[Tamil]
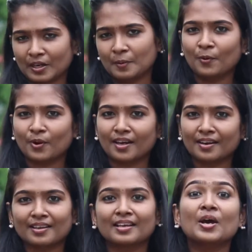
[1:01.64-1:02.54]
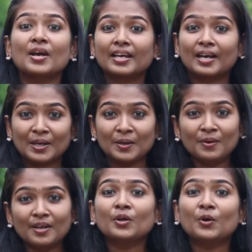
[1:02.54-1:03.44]
வரப்போறாரு
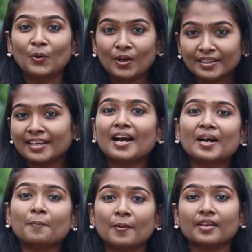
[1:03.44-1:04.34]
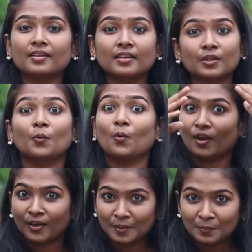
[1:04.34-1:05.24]
கடவுள் குழந்தையாக பிறந்தது இந்த
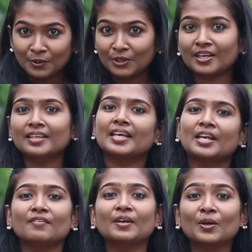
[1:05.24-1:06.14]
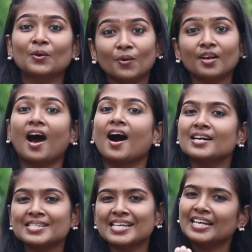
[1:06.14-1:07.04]
உலகம் முழுக்க தெரிவிக்கணும்னு
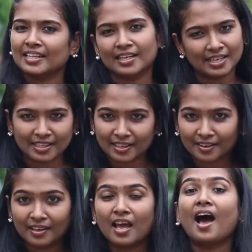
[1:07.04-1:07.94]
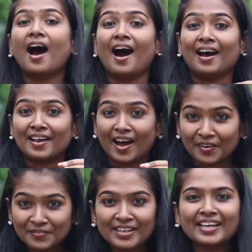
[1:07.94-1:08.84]
ஆசையில தான் இருந்தார் ஆனால்
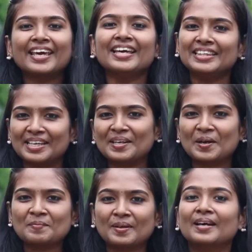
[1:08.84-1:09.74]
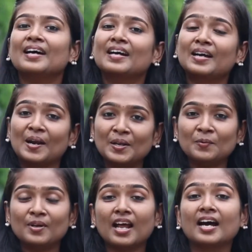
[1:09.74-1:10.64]
அவருக்கே தெரியாம
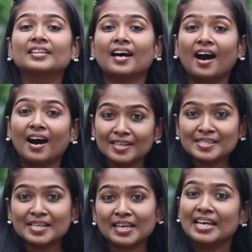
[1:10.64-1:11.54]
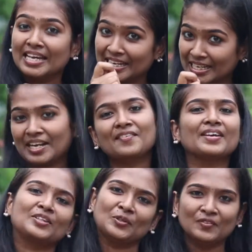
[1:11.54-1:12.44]
கடவுள் அந்த ஆசையை
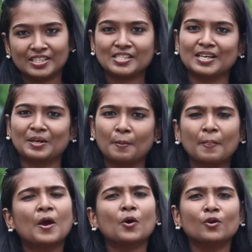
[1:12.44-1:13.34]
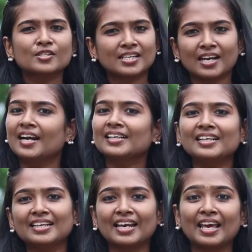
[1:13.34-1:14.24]
நிறைவேற்றியும் வச்சாரு கொஞ்ச
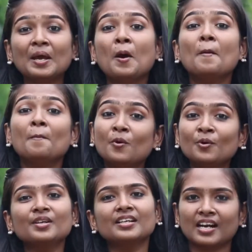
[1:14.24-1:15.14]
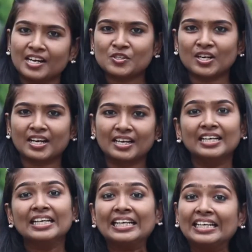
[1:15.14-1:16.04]
நாட்களிலே மூன்று ராஜாக்கள்
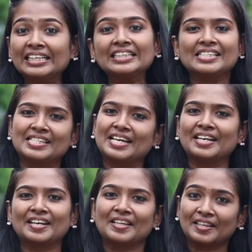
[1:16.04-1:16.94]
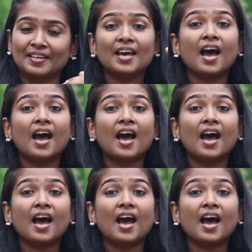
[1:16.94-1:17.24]
கிழக்கு திசையில இருந்து